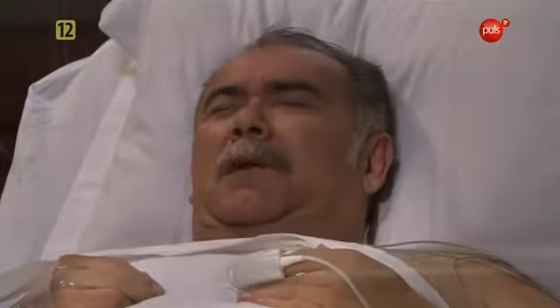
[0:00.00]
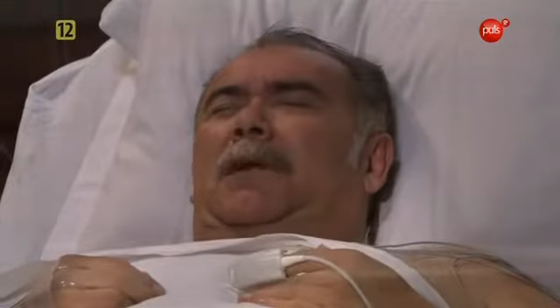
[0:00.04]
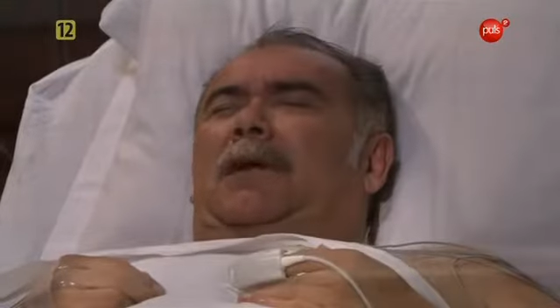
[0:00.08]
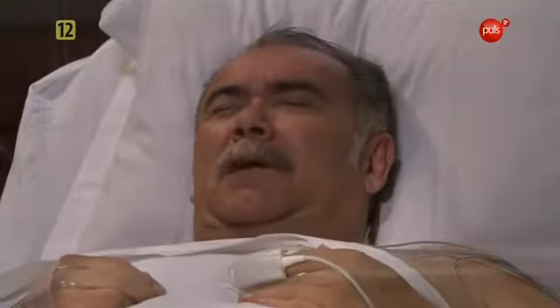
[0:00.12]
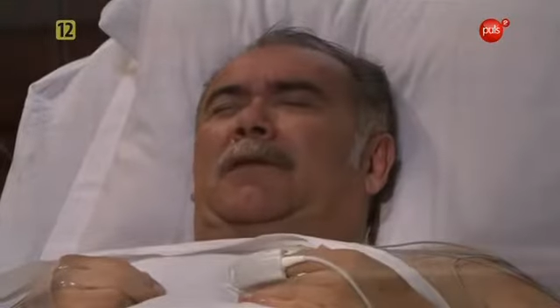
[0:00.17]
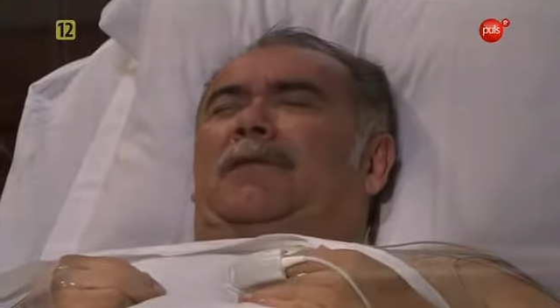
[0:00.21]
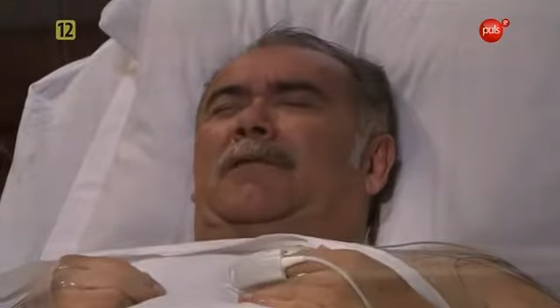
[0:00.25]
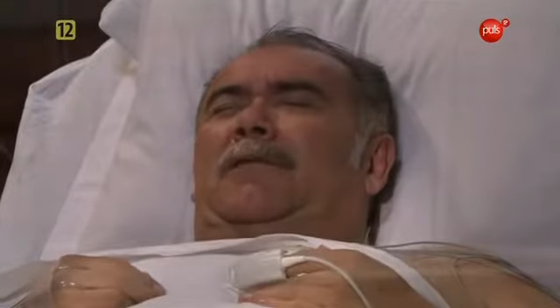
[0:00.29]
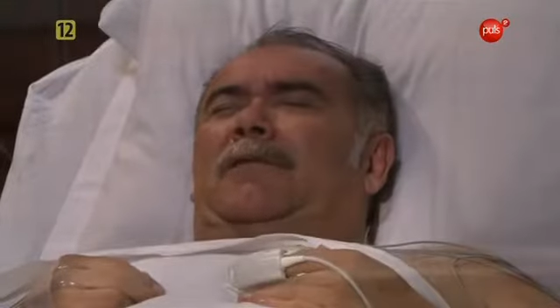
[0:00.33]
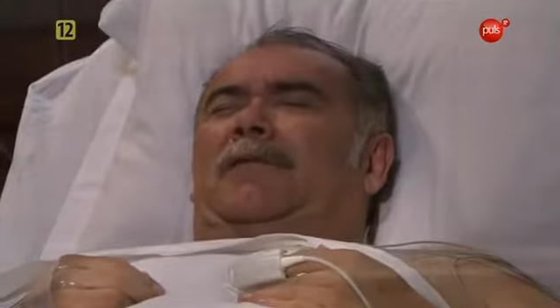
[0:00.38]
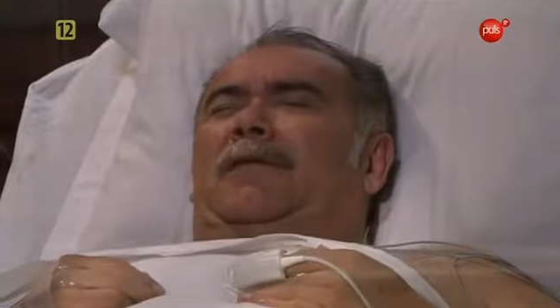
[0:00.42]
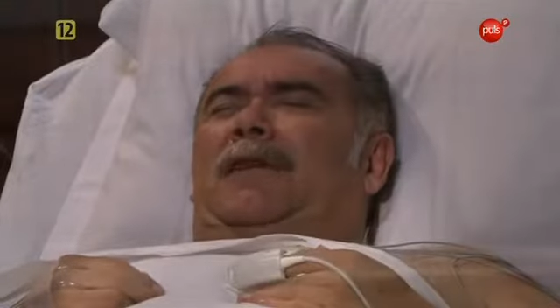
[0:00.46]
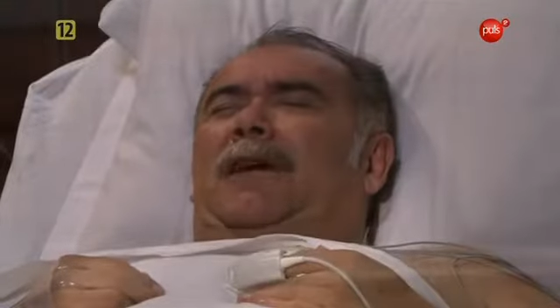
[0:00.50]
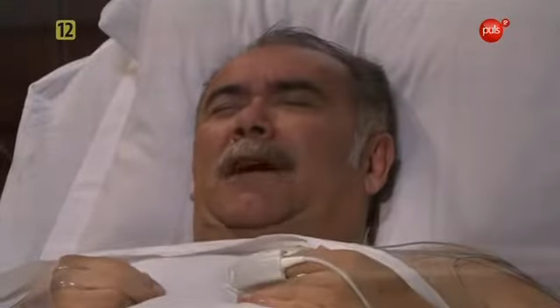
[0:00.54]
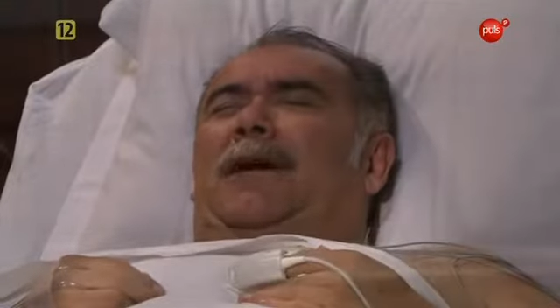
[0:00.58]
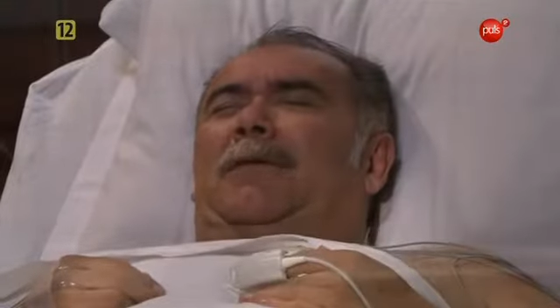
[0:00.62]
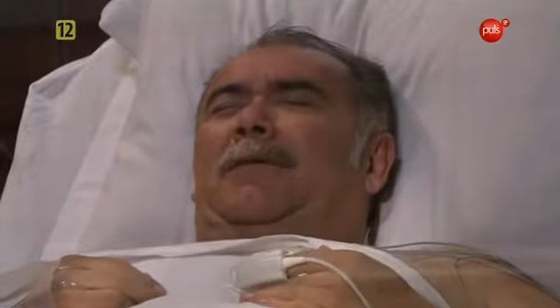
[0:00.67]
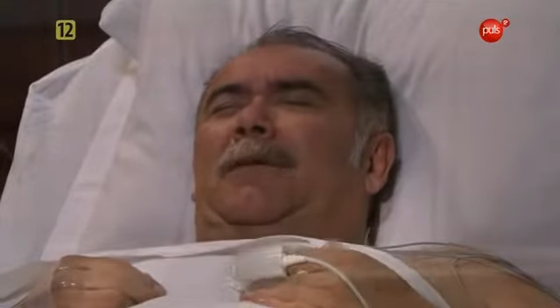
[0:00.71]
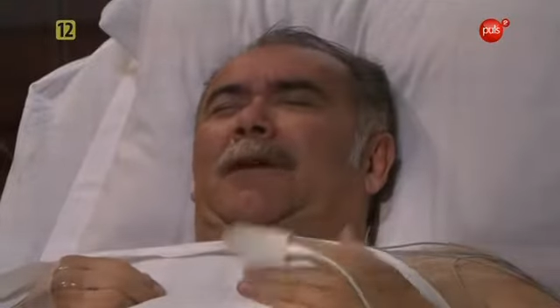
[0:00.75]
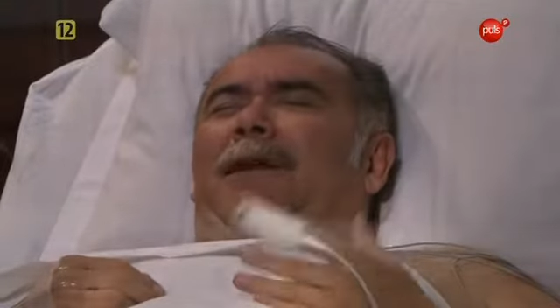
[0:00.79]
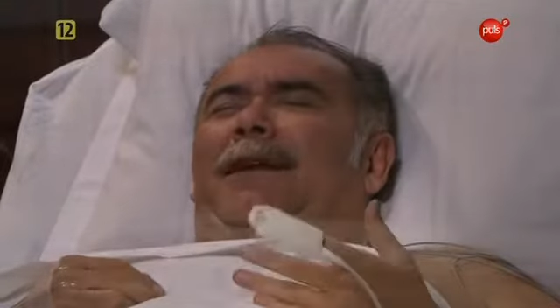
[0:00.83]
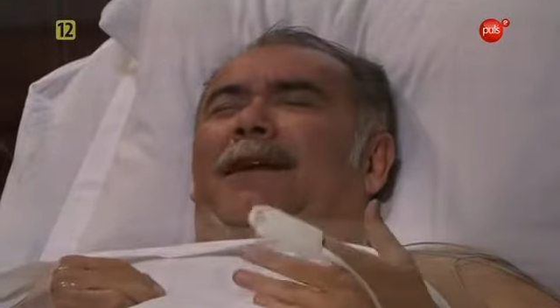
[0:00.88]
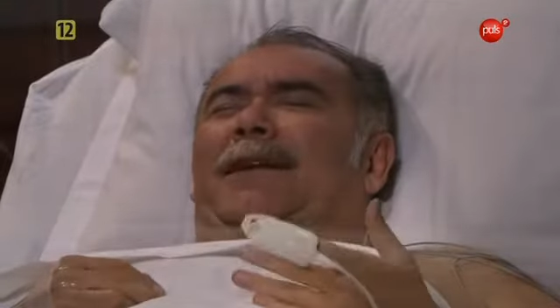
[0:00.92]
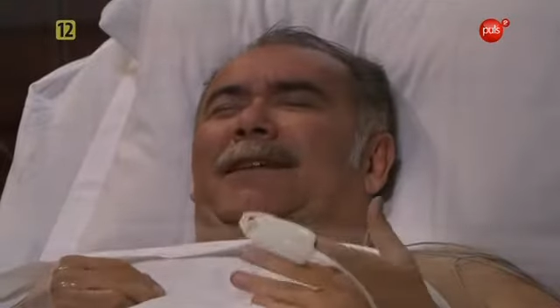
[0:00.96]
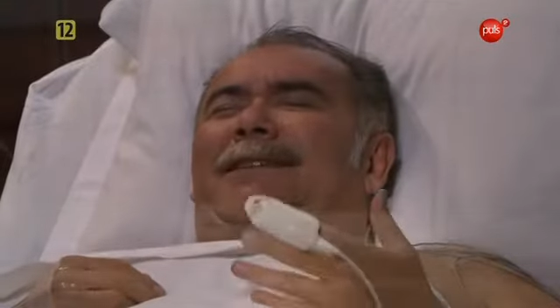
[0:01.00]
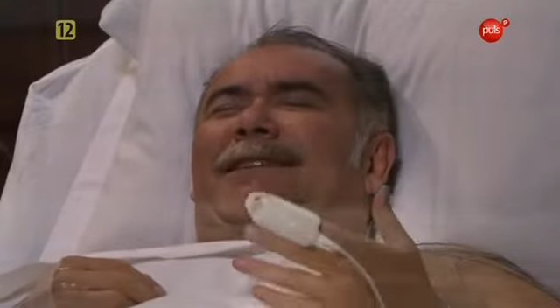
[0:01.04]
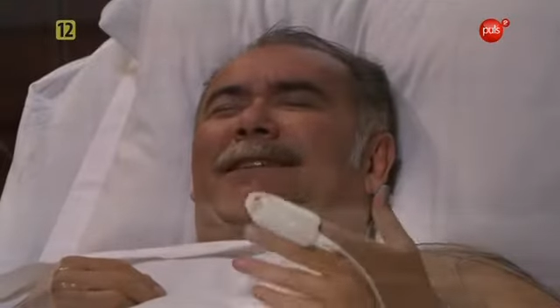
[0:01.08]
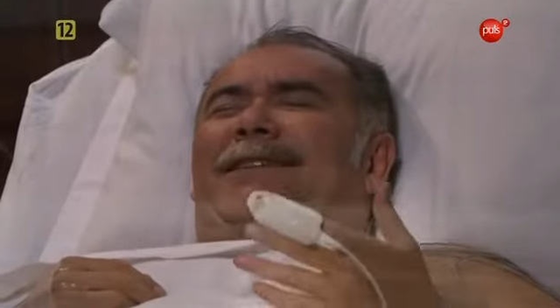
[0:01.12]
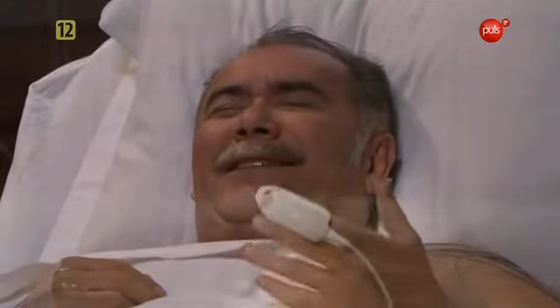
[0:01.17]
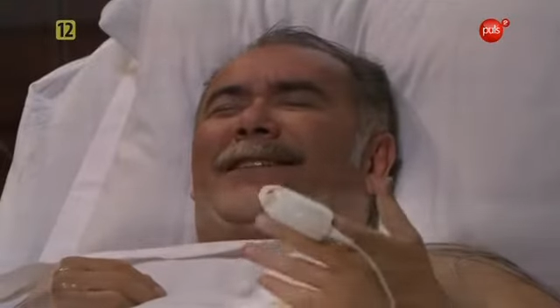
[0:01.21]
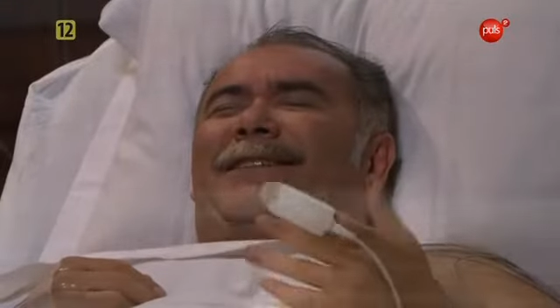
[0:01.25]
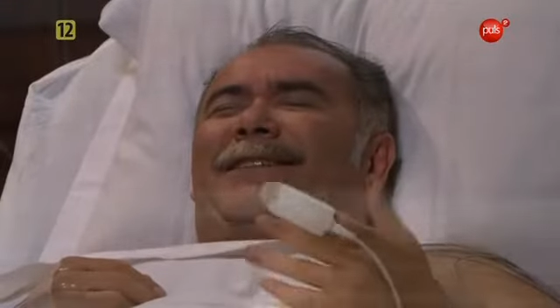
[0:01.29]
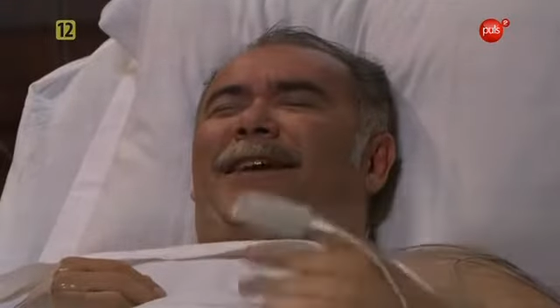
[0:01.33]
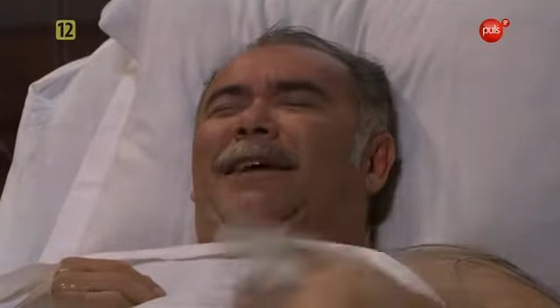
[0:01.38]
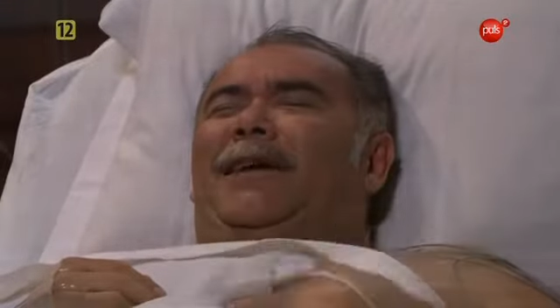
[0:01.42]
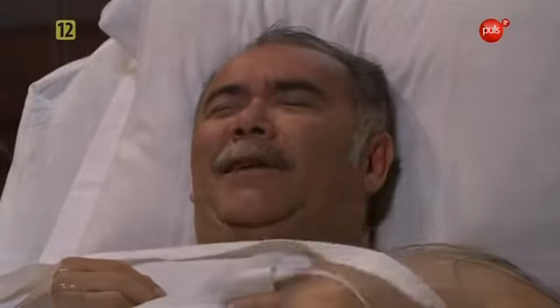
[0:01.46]
i zawsze
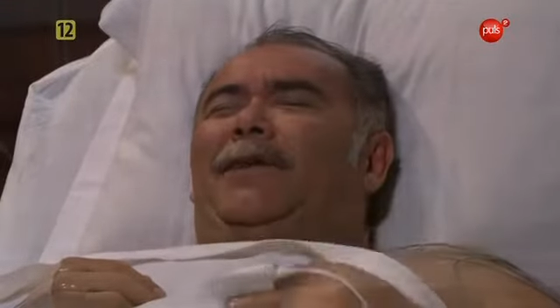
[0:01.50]
niezawodny